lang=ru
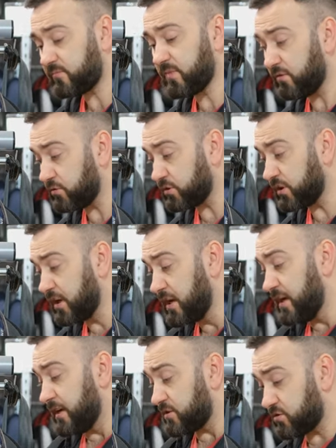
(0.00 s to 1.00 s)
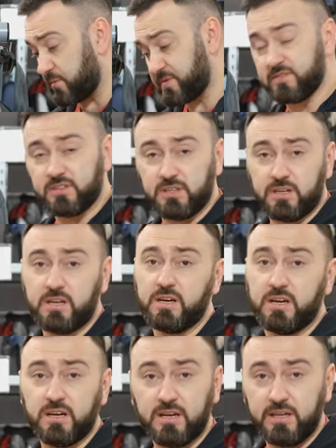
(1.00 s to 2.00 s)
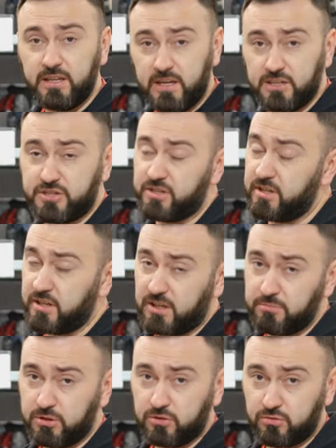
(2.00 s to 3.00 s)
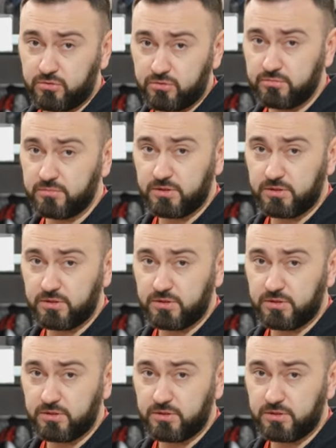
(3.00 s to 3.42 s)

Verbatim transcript: Вот, собственно, а, я лично рекомендую,